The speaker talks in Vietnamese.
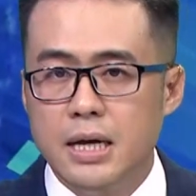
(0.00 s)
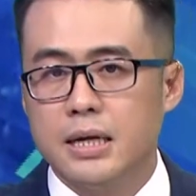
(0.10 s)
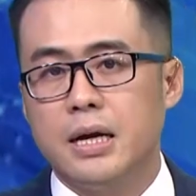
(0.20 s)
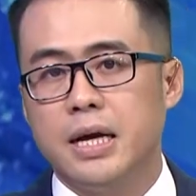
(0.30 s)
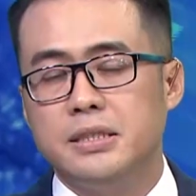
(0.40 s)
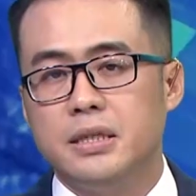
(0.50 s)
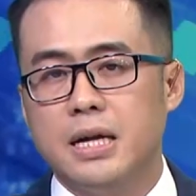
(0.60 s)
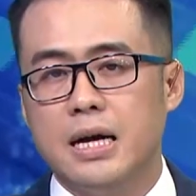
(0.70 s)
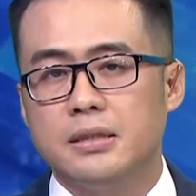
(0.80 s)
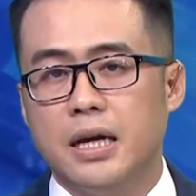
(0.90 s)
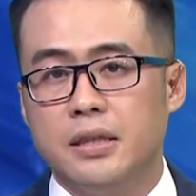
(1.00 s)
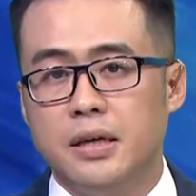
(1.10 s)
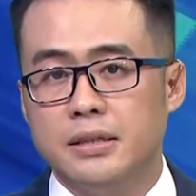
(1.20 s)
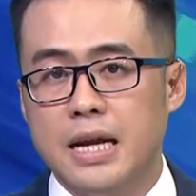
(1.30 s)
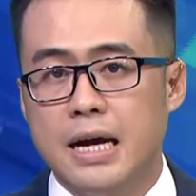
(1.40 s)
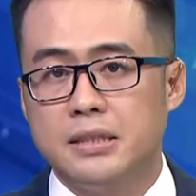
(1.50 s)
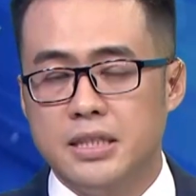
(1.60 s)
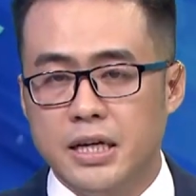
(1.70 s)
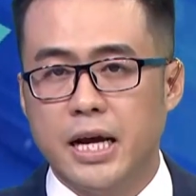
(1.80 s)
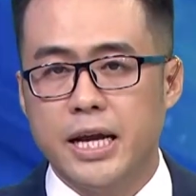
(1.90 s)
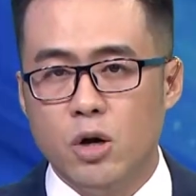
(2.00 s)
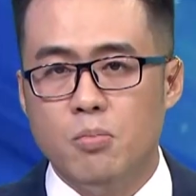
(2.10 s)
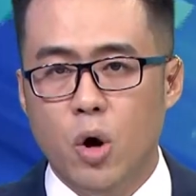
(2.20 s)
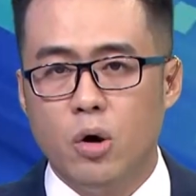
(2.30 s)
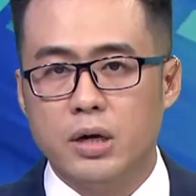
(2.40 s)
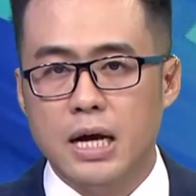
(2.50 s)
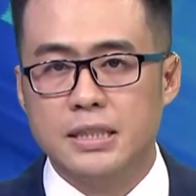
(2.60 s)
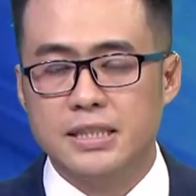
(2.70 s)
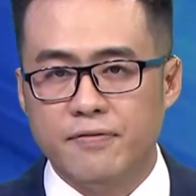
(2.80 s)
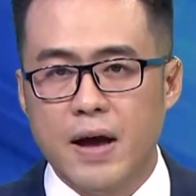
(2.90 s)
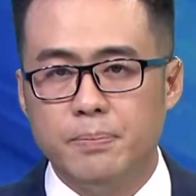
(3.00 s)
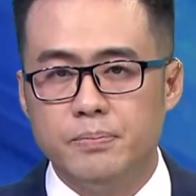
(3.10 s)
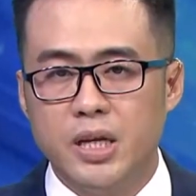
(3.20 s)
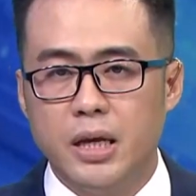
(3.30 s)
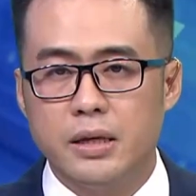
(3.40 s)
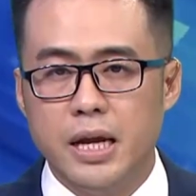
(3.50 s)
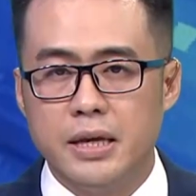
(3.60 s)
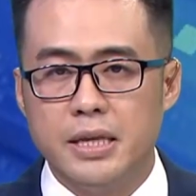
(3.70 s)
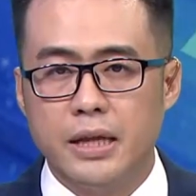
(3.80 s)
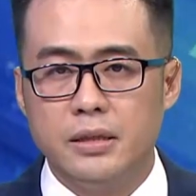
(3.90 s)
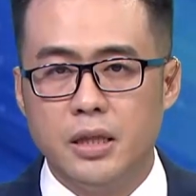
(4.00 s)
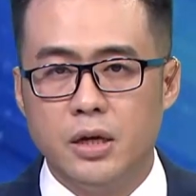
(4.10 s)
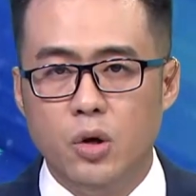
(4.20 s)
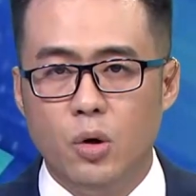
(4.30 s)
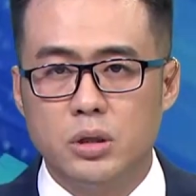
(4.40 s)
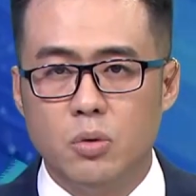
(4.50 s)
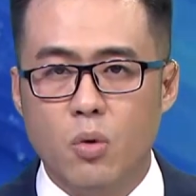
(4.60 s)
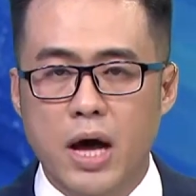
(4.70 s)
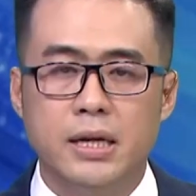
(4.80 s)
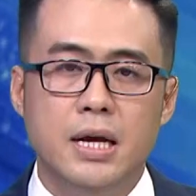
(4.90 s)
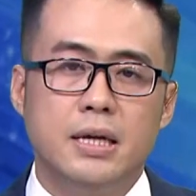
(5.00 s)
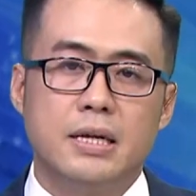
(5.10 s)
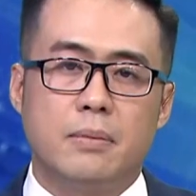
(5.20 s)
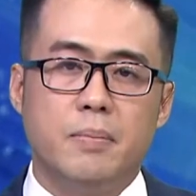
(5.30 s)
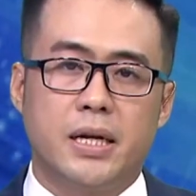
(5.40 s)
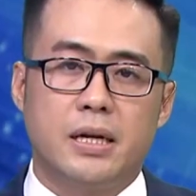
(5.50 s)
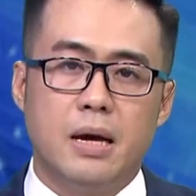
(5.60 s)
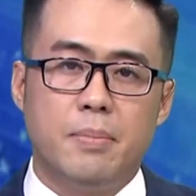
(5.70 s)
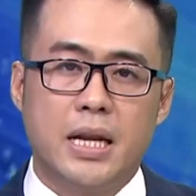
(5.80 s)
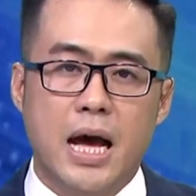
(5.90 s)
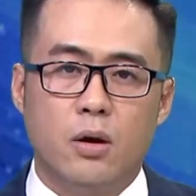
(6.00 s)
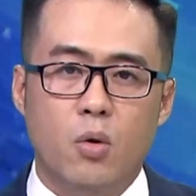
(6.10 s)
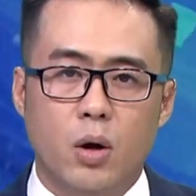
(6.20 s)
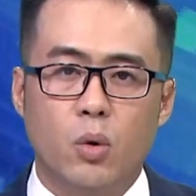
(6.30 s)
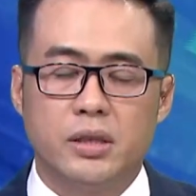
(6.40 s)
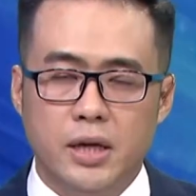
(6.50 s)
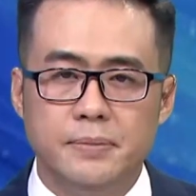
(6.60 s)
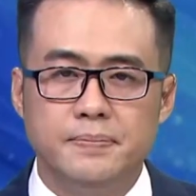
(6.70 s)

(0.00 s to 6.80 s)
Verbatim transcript: Các ngành chức năng tại tỉnh đang triển khai đồng bộ các giải pháp để đẩy nhanh tiến độ thông quan, đặc biệt là mặt hàng hoa quả tươi.